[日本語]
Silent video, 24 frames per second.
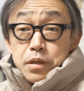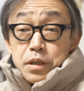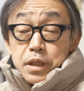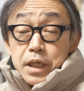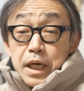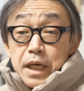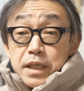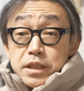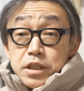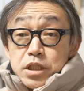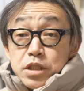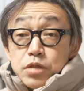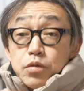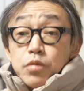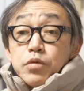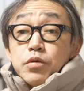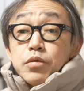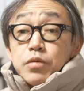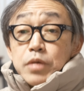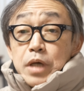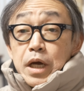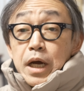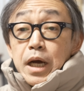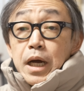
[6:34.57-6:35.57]
感じとい
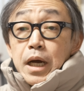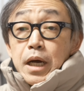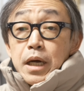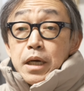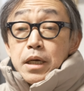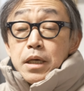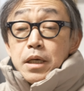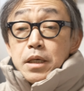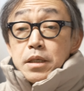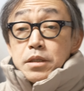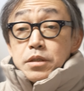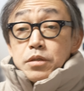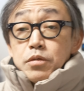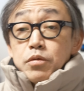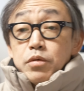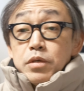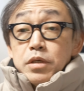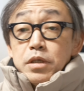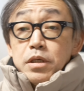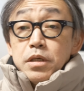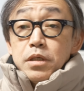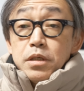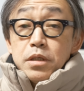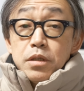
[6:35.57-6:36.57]
うかすごい
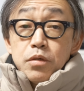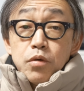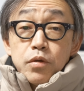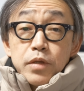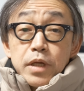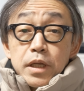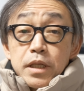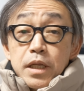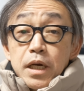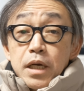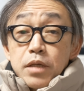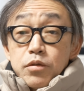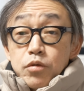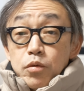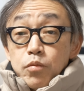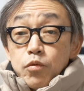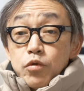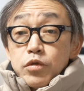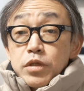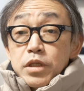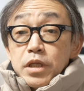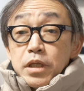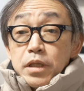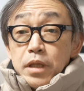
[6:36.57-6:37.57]
いい色だなと
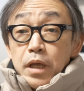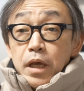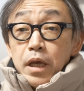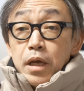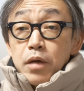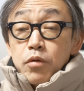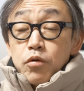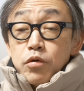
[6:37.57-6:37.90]
思ってて